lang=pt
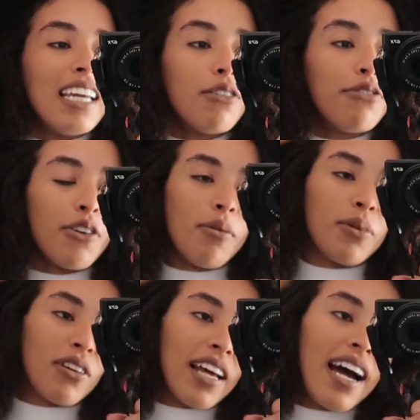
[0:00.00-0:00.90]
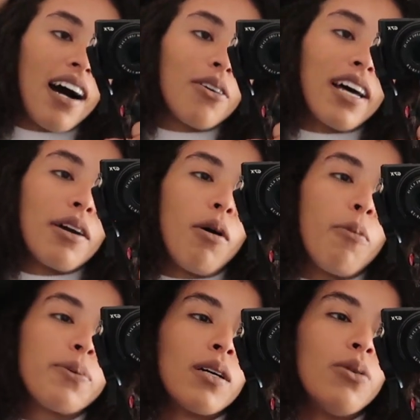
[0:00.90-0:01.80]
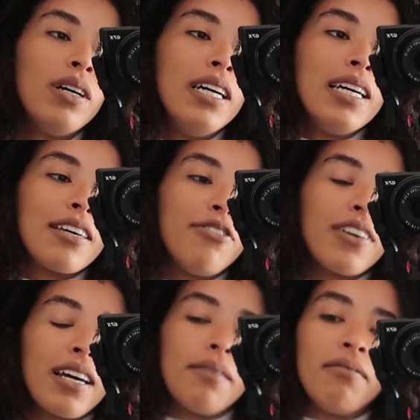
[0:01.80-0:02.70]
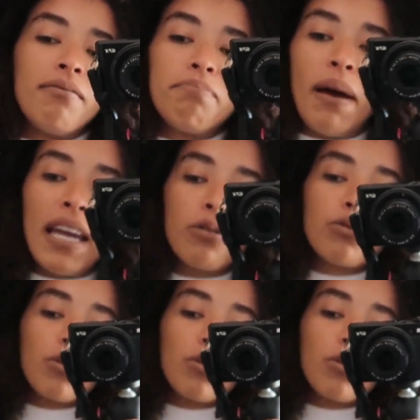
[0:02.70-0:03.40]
E no frio é muito legal, tá? É uma opção que fica bem com